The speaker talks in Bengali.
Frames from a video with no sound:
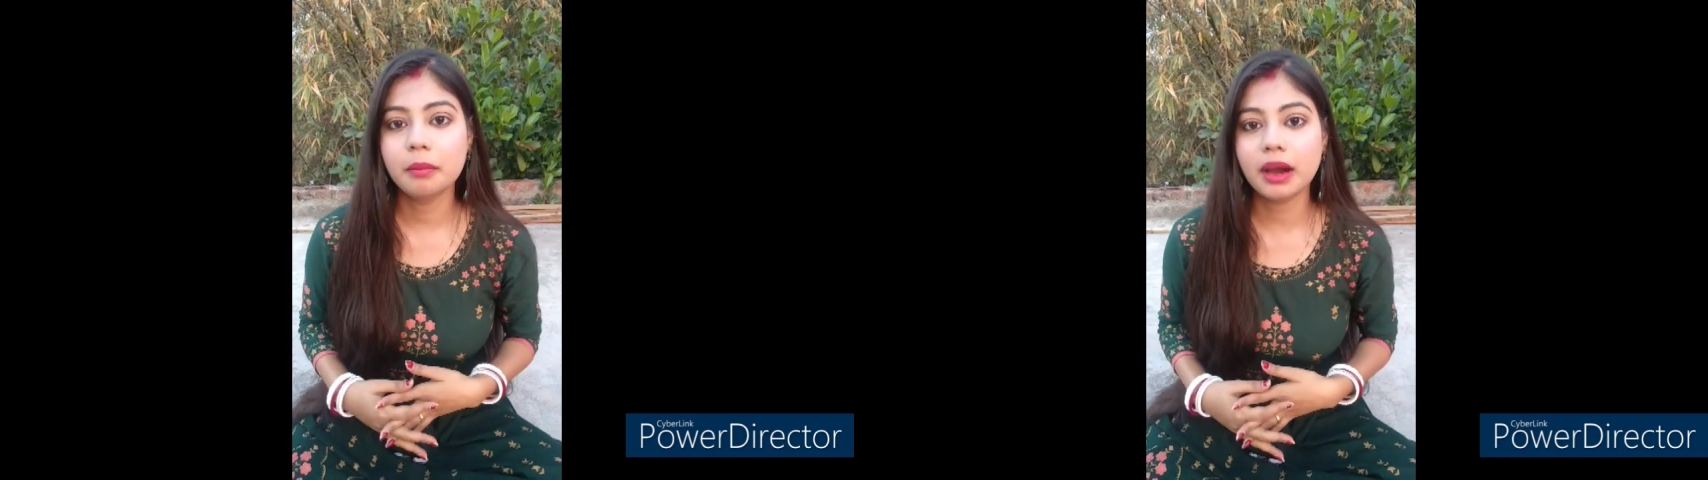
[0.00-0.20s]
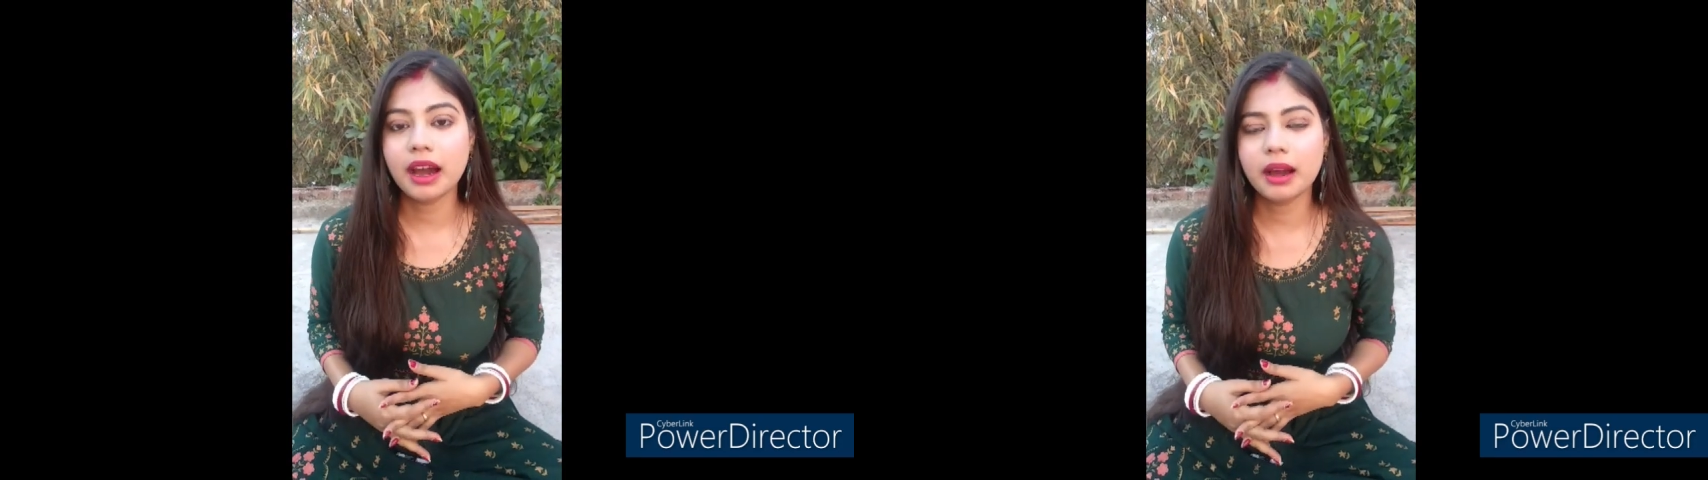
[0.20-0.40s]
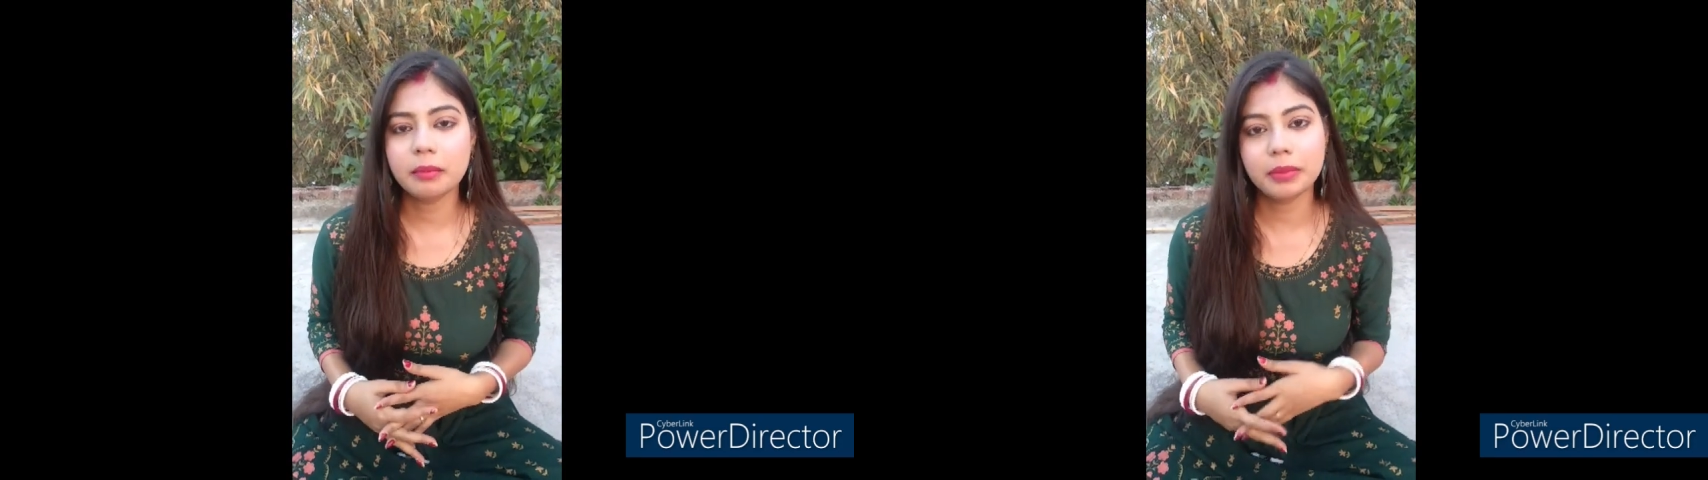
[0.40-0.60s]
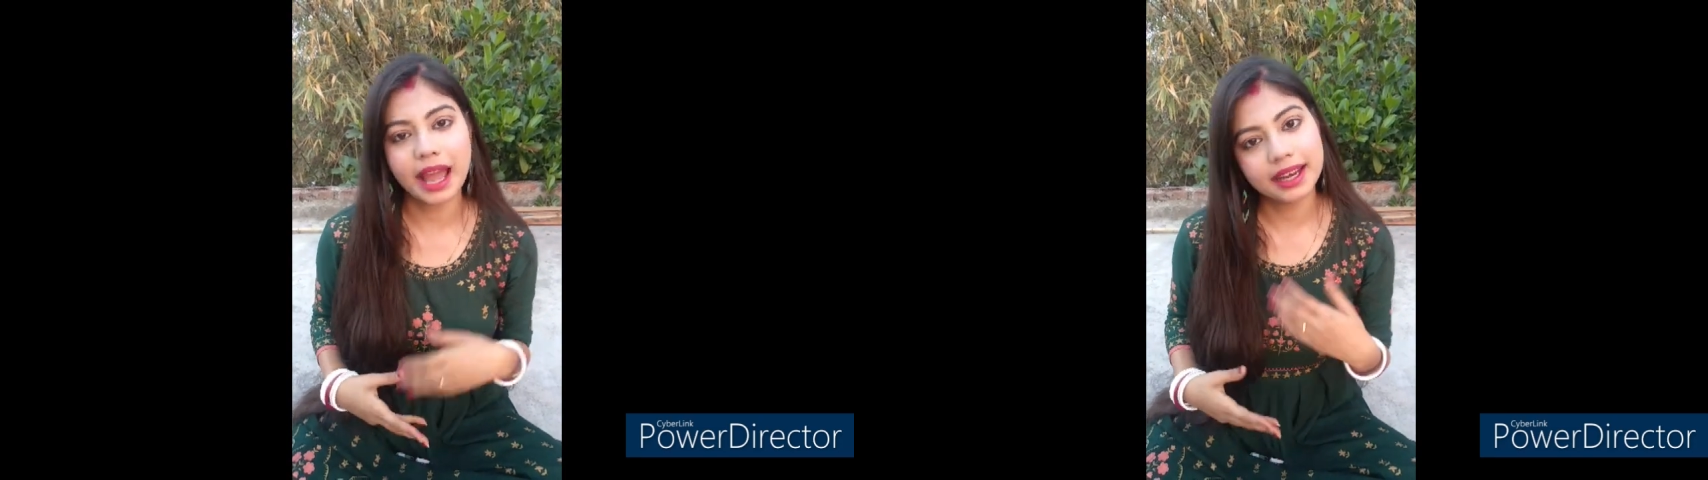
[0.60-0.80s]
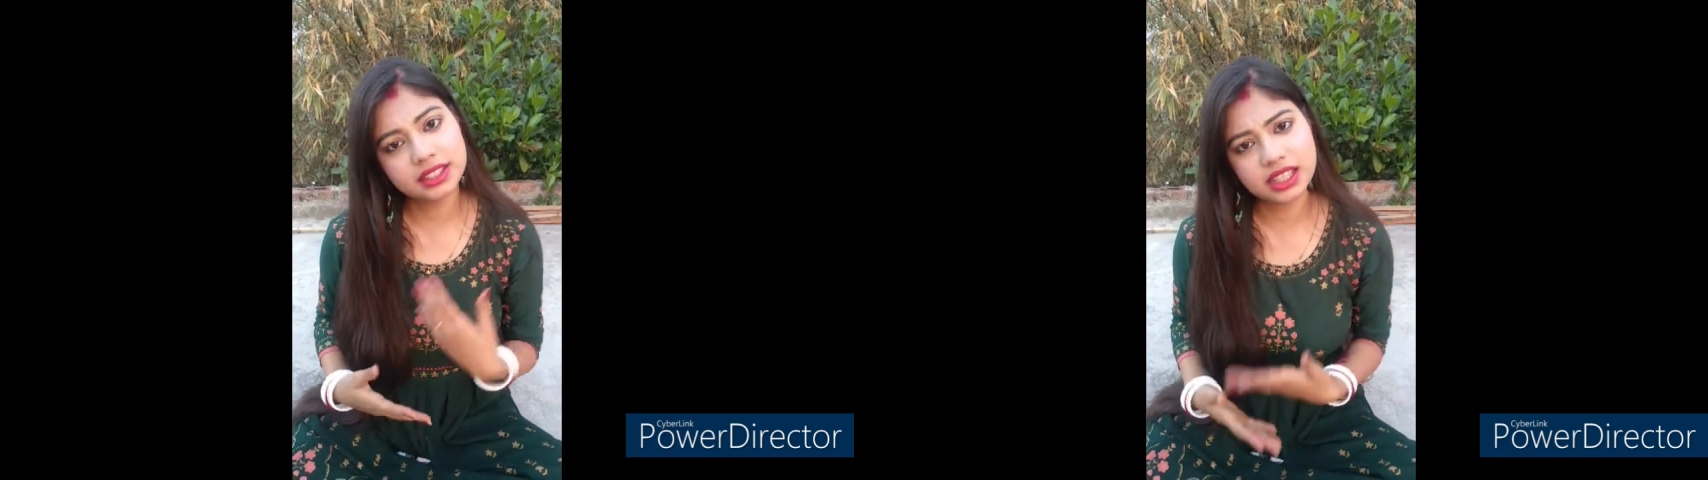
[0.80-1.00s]
বা
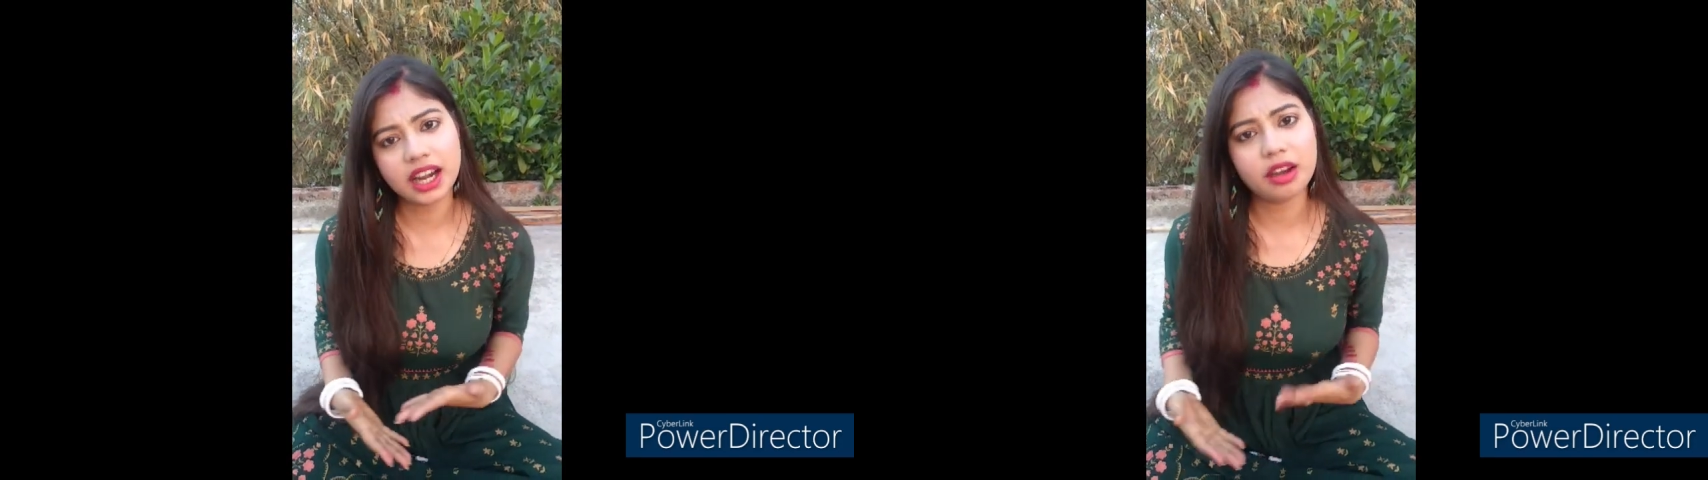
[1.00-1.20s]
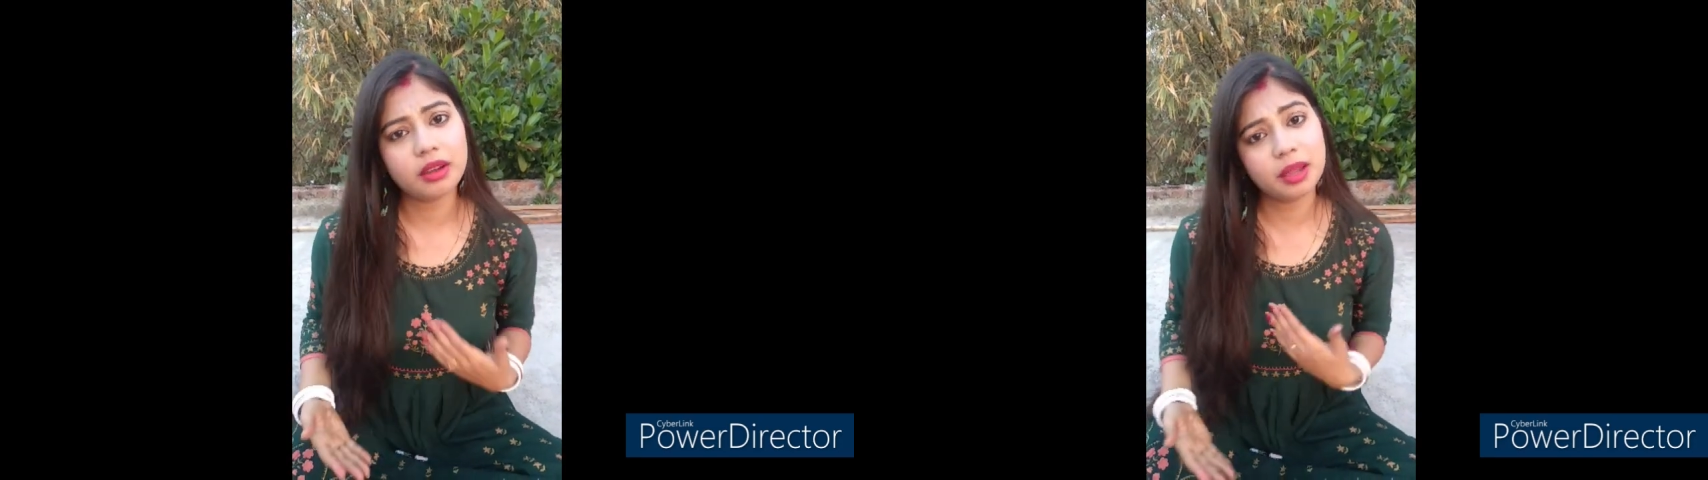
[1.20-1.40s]
ব্রাইড ছাড়াও